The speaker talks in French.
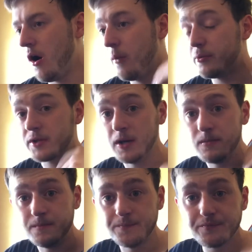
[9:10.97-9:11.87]
Ah oh, putain.
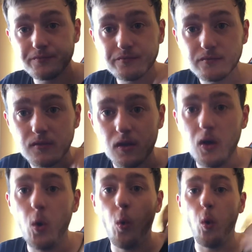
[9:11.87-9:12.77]

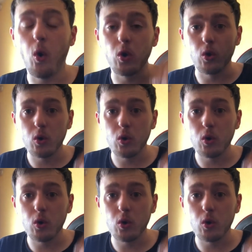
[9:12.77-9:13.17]
Oh là